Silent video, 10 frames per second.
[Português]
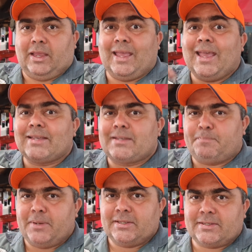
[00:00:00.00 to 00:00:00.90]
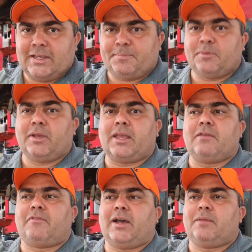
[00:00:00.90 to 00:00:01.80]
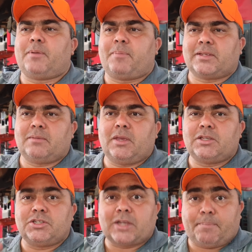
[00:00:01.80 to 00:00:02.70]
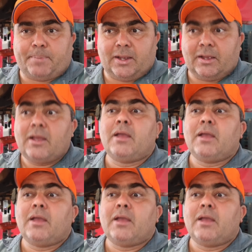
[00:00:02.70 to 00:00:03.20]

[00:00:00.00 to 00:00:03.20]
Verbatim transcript: Esse princípio equivale para a peça made in Japan.